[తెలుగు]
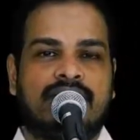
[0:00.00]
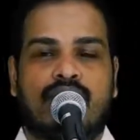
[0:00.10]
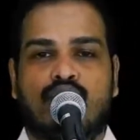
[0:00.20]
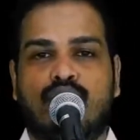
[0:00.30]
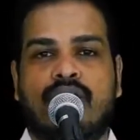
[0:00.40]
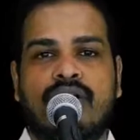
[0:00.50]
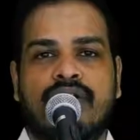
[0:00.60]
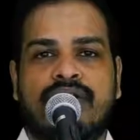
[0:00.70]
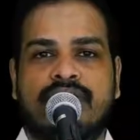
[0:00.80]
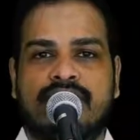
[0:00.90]
తన
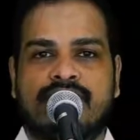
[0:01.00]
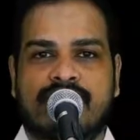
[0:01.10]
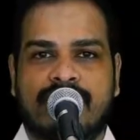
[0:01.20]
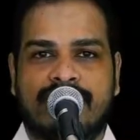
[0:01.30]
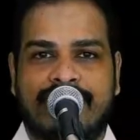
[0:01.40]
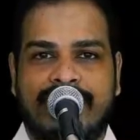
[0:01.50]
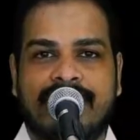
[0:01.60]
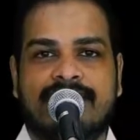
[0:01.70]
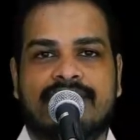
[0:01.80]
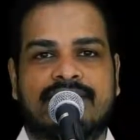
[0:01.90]
కుమారునికి చక్కని
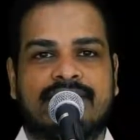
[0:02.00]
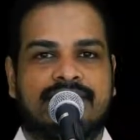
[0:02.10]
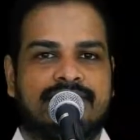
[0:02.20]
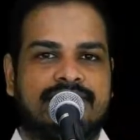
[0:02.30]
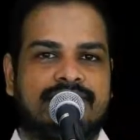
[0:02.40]
గైడెన్స్ ఇస్తాడు